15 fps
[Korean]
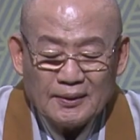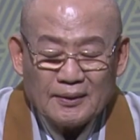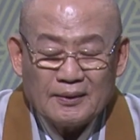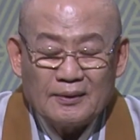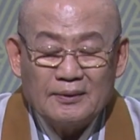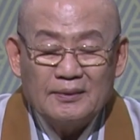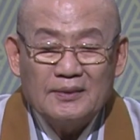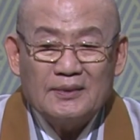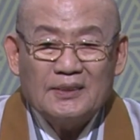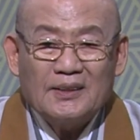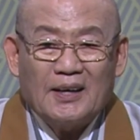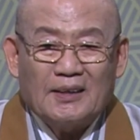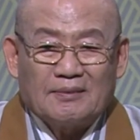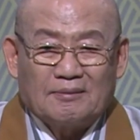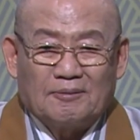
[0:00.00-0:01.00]

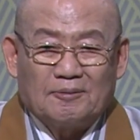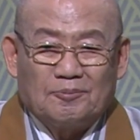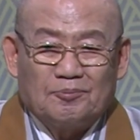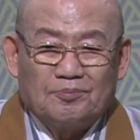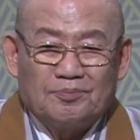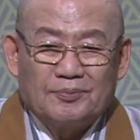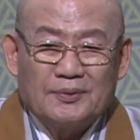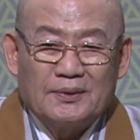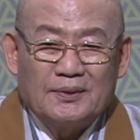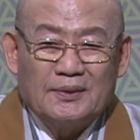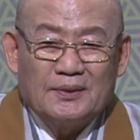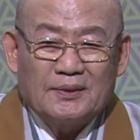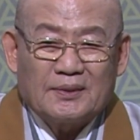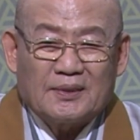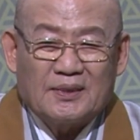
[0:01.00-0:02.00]
근실한
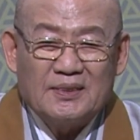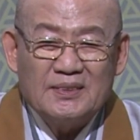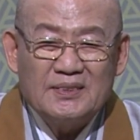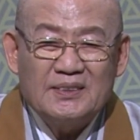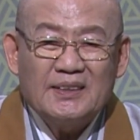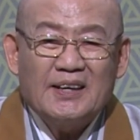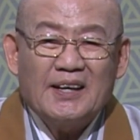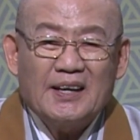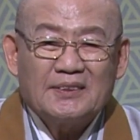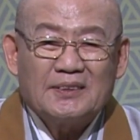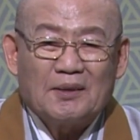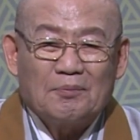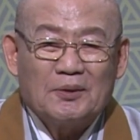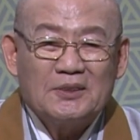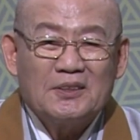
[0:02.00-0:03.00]
근실해야
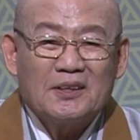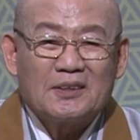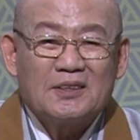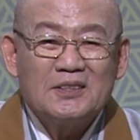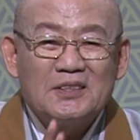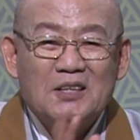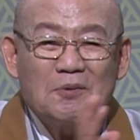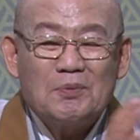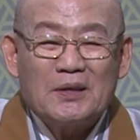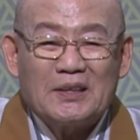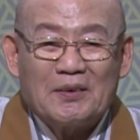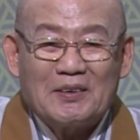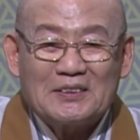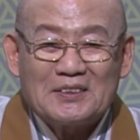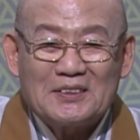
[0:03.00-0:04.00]
한다. 먼저 근실편
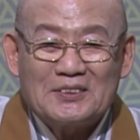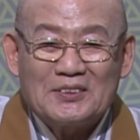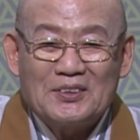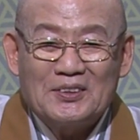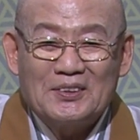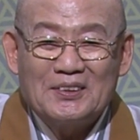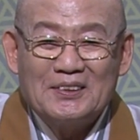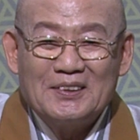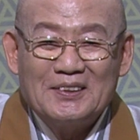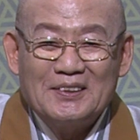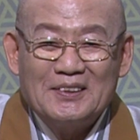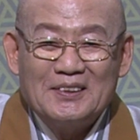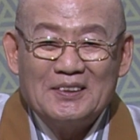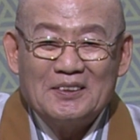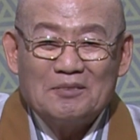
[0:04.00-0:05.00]
나왔었죠?
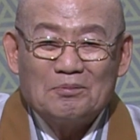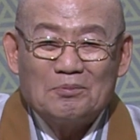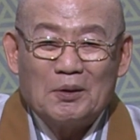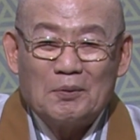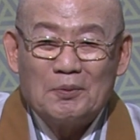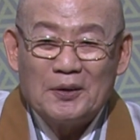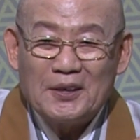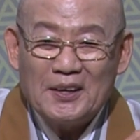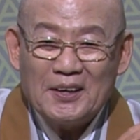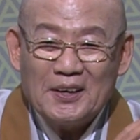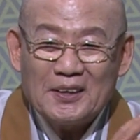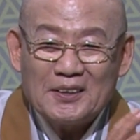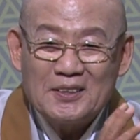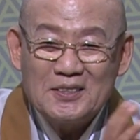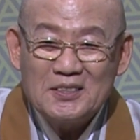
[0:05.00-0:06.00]

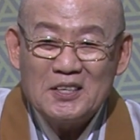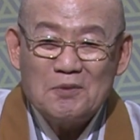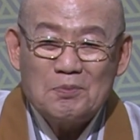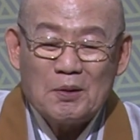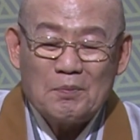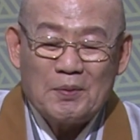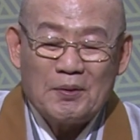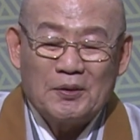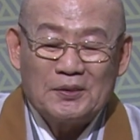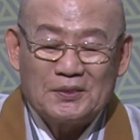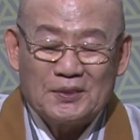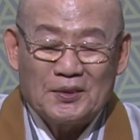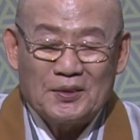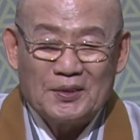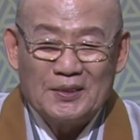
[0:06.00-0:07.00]
법보에 근실편
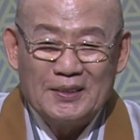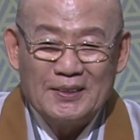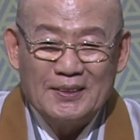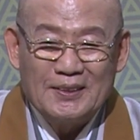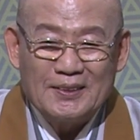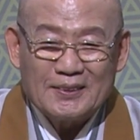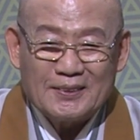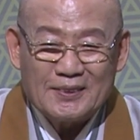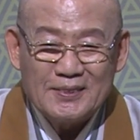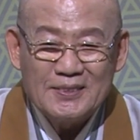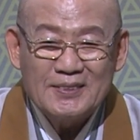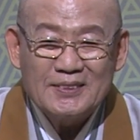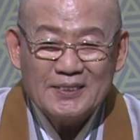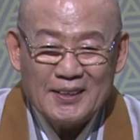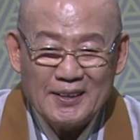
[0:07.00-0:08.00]
배웠어요.
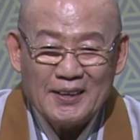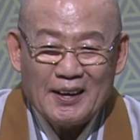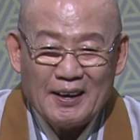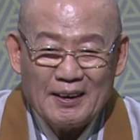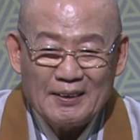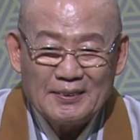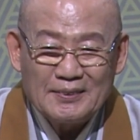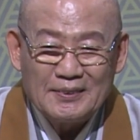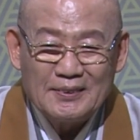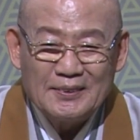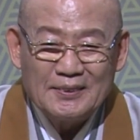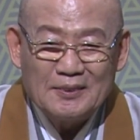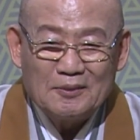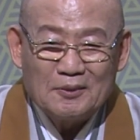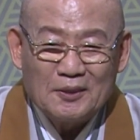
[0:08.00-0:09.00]
근실해라.
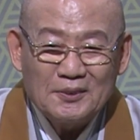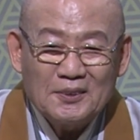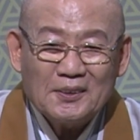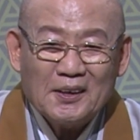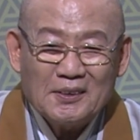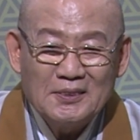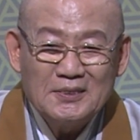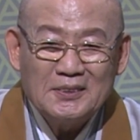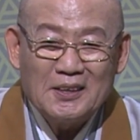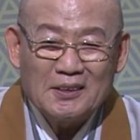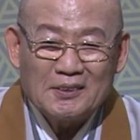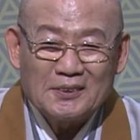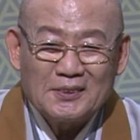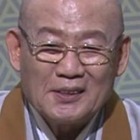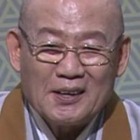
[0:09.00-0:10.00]
어떻게 근실할
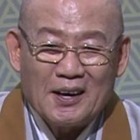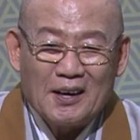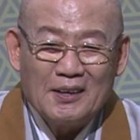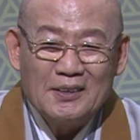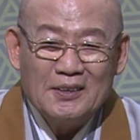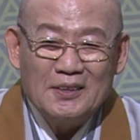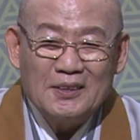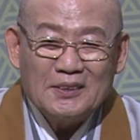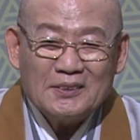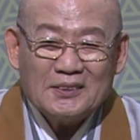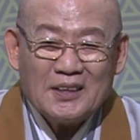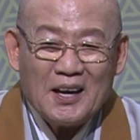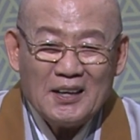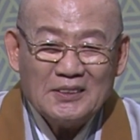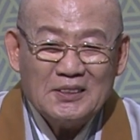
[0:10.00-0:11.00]
것인가?
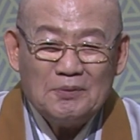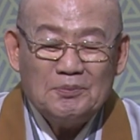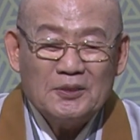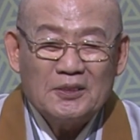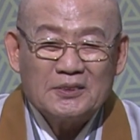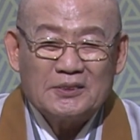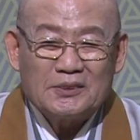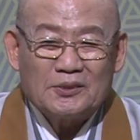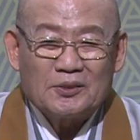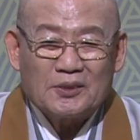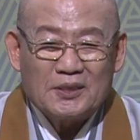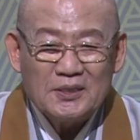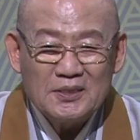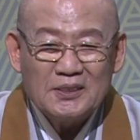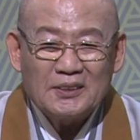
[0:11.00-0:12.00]
창립 정신으로
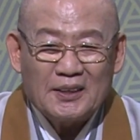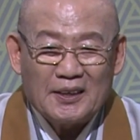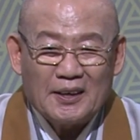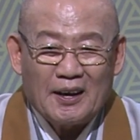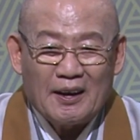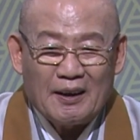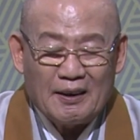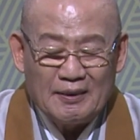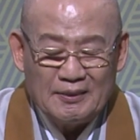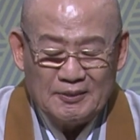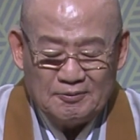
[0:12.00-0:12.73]
근실해라.